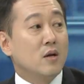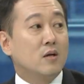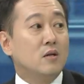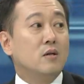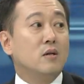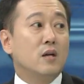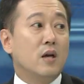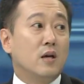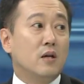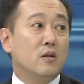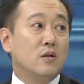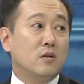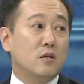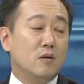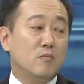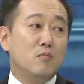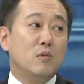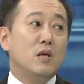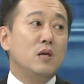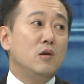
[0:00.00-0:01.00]
그 얘기는
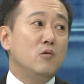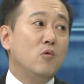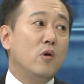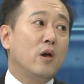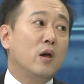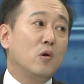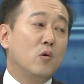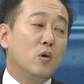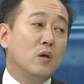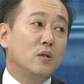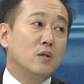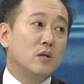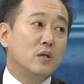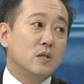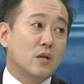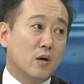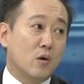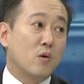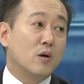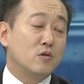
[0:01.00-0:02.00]
금리 이외의 요인들이
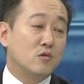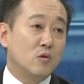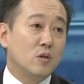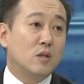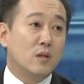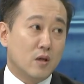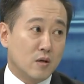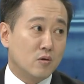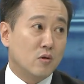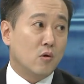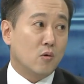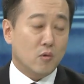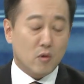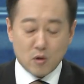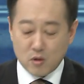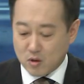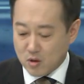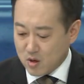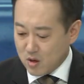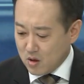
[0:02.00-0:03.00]
작용할 수 있다는
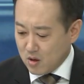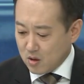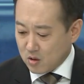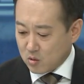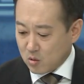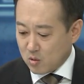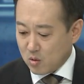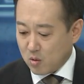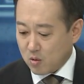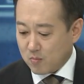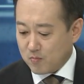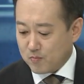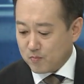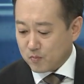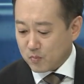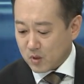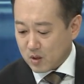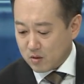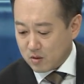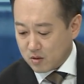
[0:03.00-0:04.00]
거고요. 또 음,
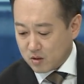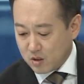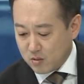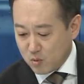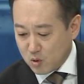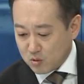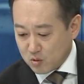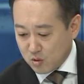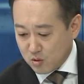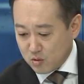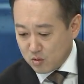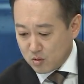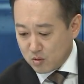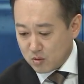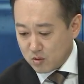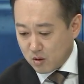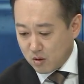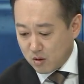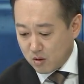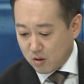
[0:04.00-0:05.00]
김효선
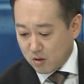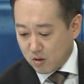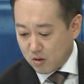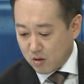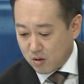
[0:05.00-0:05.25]
어,